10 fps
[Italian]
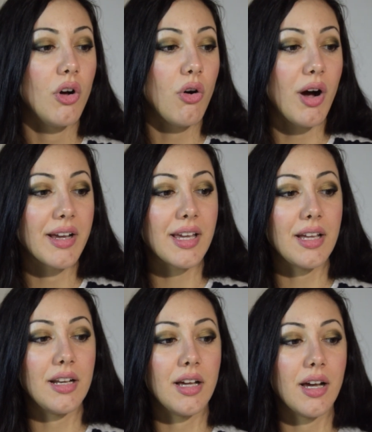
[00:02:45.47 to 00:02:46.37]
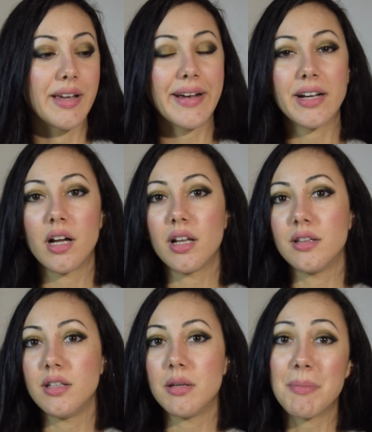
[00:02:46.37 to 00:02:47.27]
ho anche il
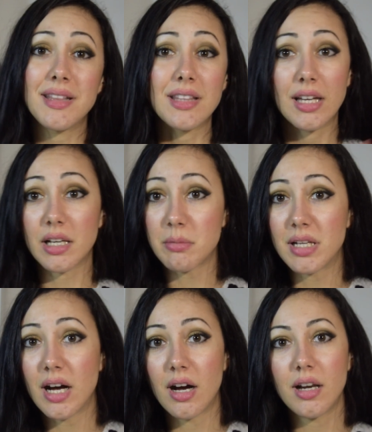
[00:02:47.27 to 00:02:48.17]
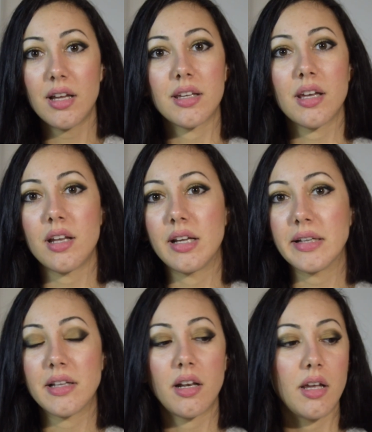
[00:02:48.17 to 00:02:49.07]
canale di Mente Criminale che è il
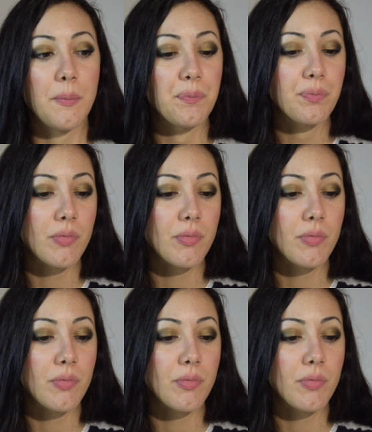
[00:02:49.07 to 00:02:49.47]
canale